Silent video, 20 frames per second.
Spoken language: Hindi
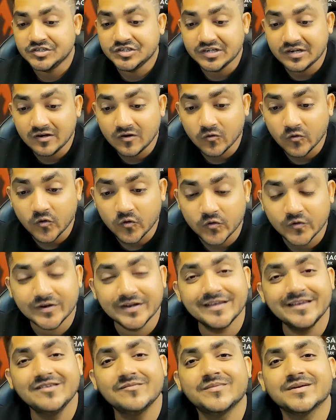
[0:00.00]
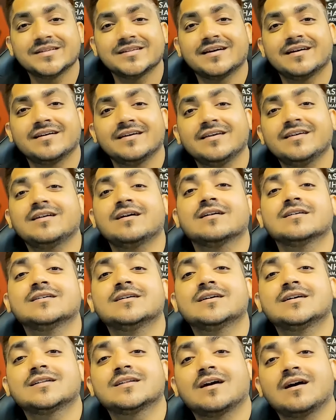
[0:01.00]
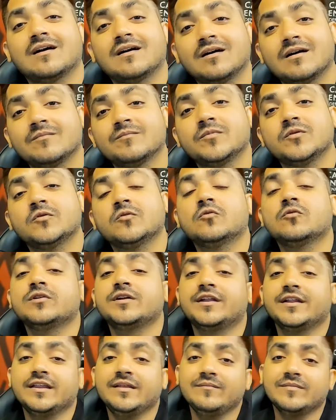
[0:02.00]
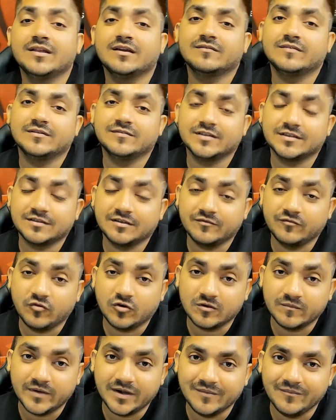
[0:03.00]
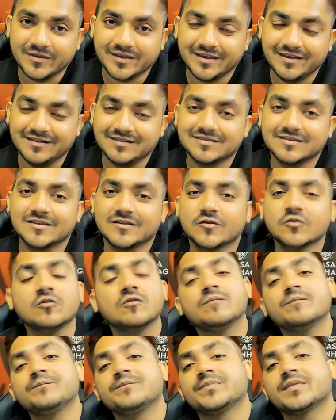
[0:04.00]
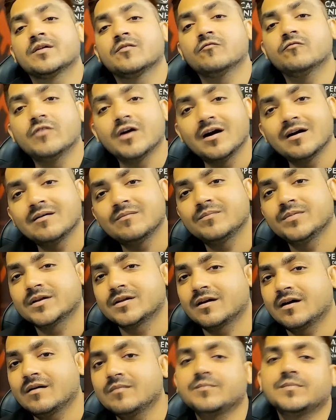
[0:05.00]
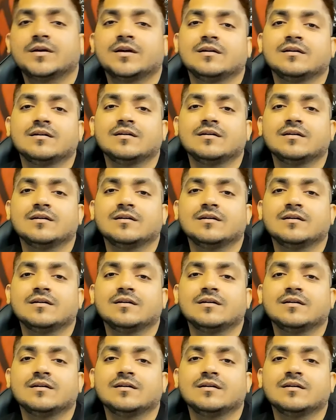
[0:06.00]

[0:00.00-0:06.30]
जिन लोगों को नहीं पता है अगर आप लोग ड्रीम इलेवन जैसे फॉर्मेट में खेलते हो वहाँ पर आप